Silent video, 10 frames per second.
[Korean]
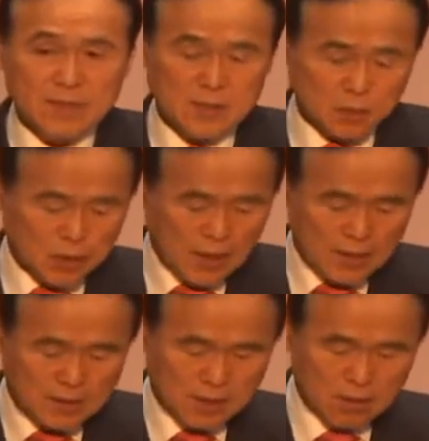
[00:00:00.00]
그래서 우리가
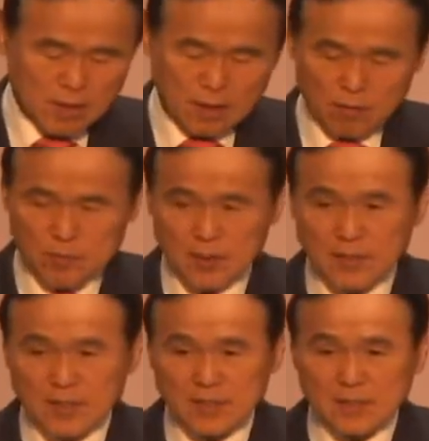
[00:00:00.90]
아는 대로
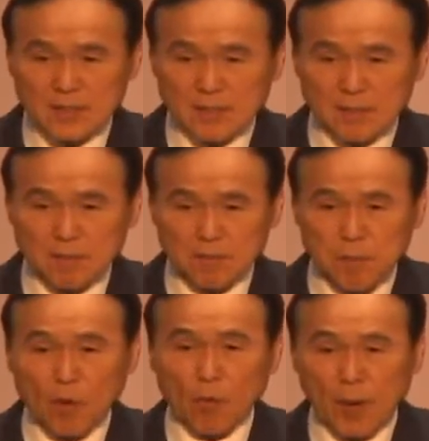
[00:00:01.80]
야곱이 어,
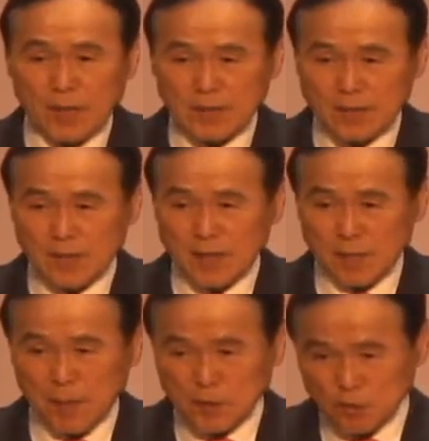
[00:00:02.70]
배고파하는
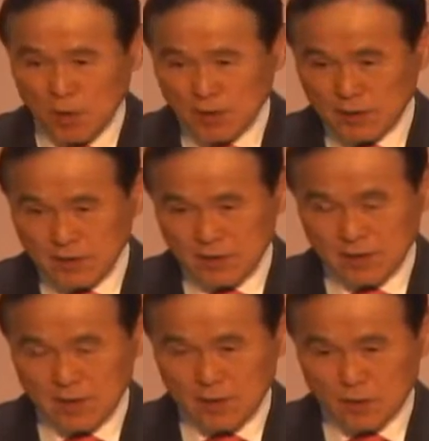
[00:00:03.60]
형에게 팥죽한
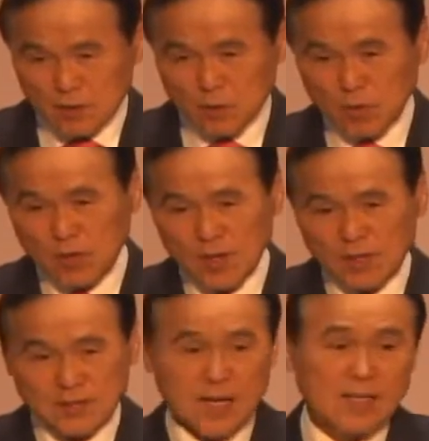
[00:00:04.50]
것을 주고
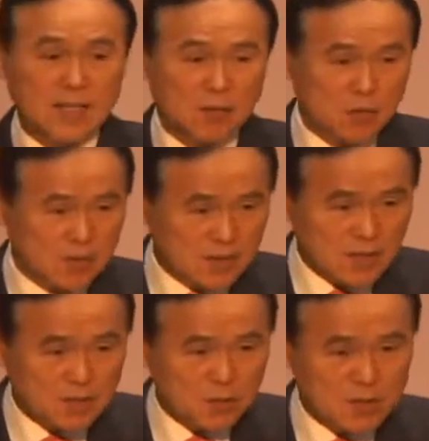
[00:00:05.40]
장자권을
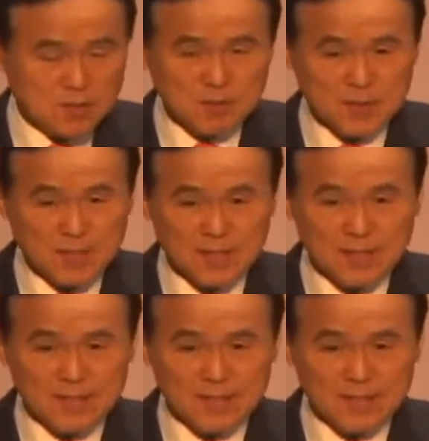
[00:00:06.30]
사기도 했습니다.